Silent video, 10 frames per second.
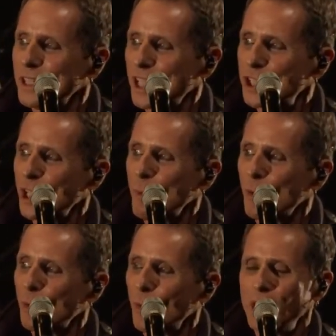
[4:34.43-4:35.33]
já
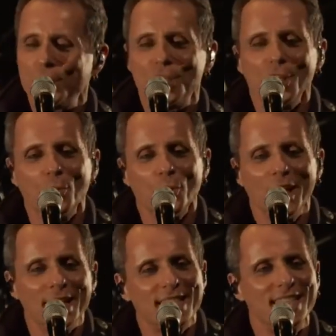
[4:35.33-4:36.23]
chama o antigo
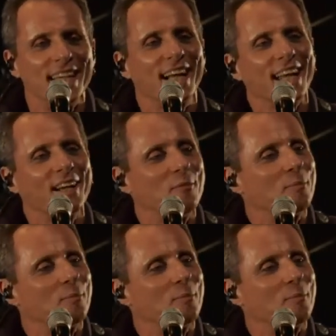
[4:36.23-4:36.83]
e recicla.